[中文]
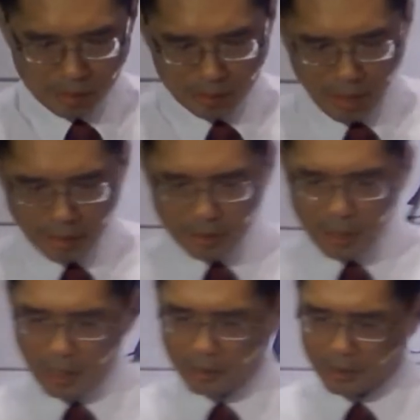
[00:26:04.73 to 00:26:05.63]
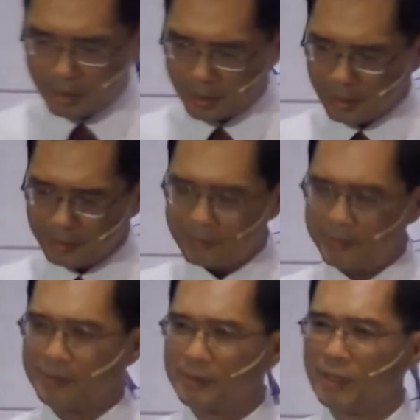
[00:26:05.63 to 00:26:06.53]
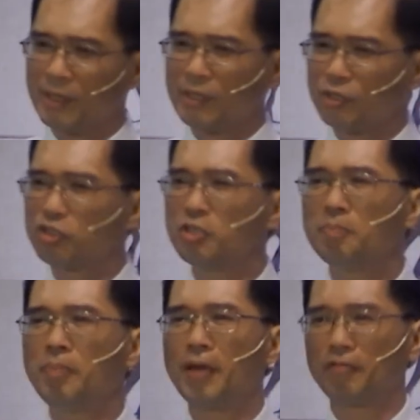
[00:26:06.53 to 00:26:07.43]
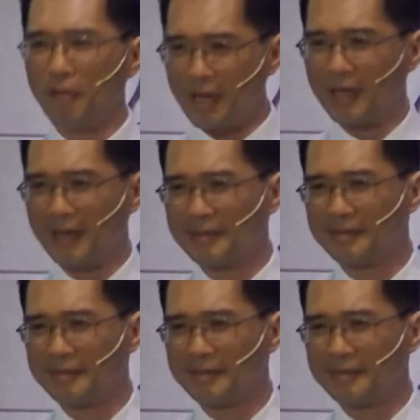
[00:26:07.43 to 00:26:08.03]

那这恩典呢，是免费的，